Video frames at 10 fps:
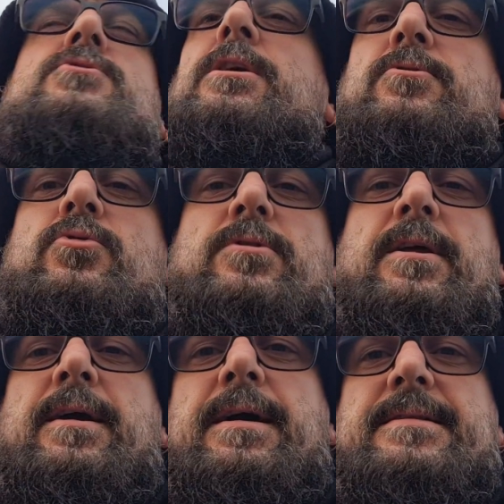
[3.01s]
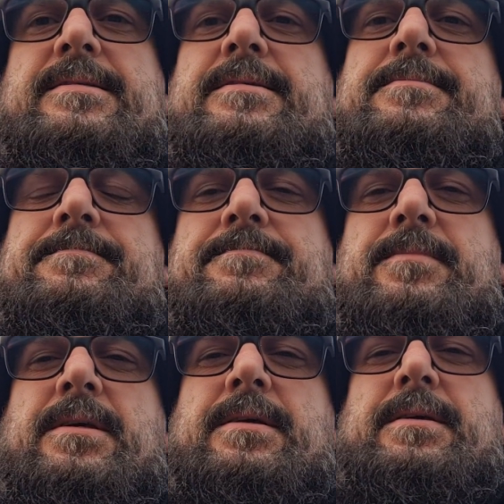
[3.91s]
ciao a tutti ragazzi
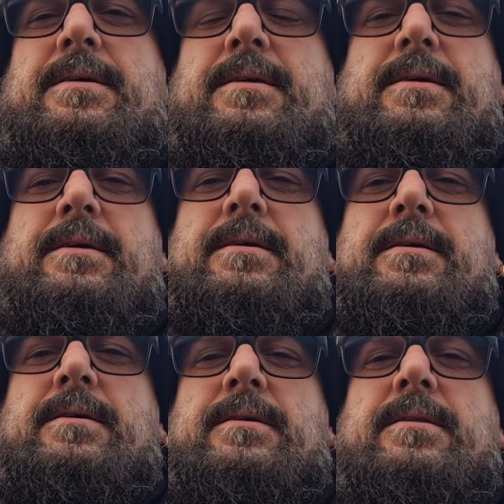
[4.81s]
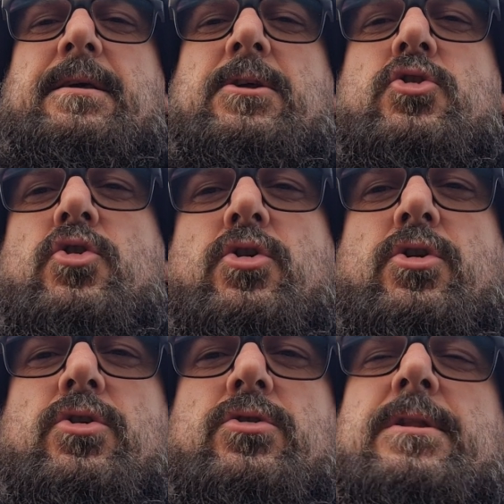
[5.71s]
di
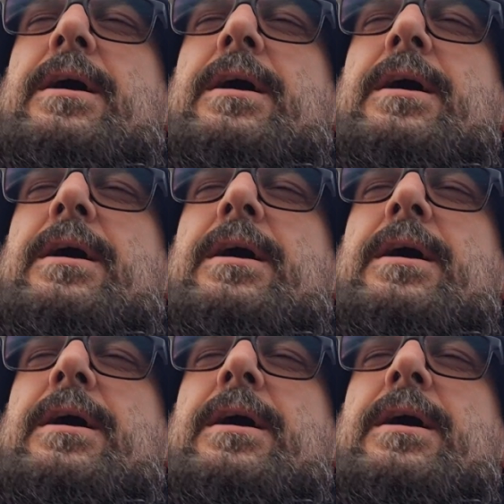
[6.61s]
ritorno